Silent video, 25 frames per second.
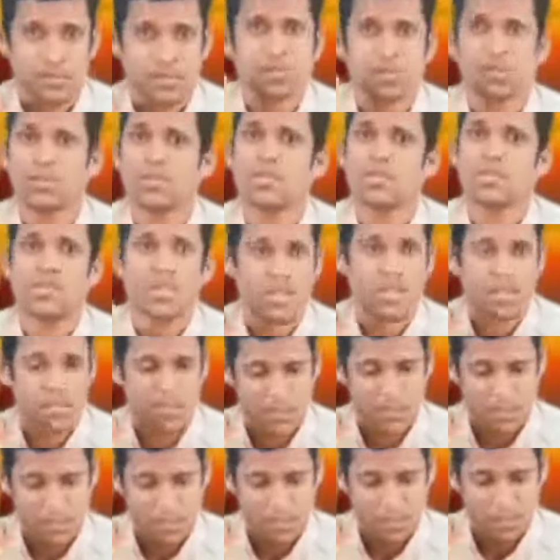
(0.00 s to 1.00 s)
தூக்கம் வராது
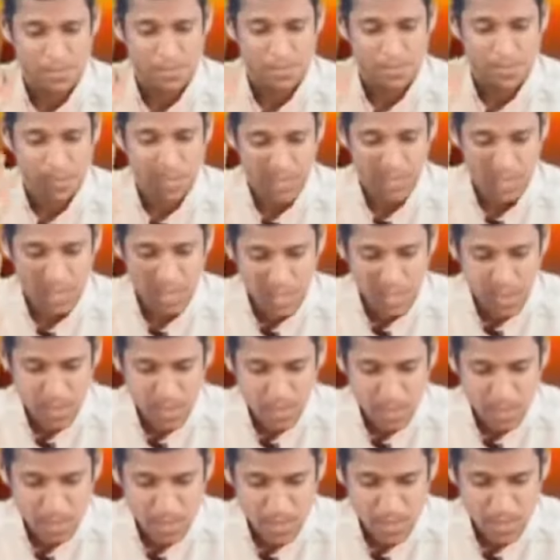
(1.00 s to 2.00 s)

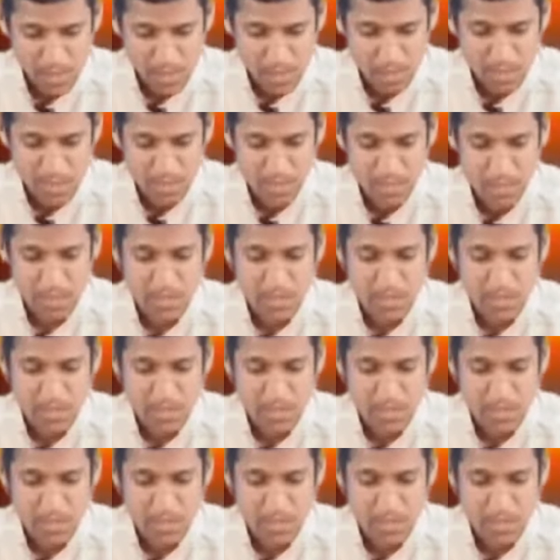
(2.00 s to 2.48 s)
நாலாவது பாயிண்ட்டு